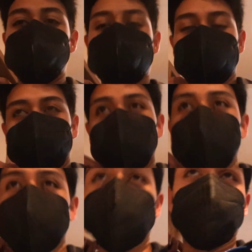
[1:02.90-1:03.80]
A ver, me dijeron
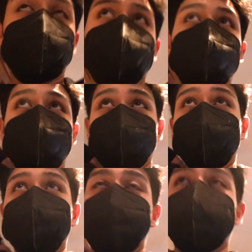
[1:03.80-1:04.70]
15 minutos antes,
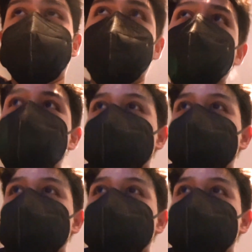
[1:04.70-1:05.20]
yo creo que llegué unos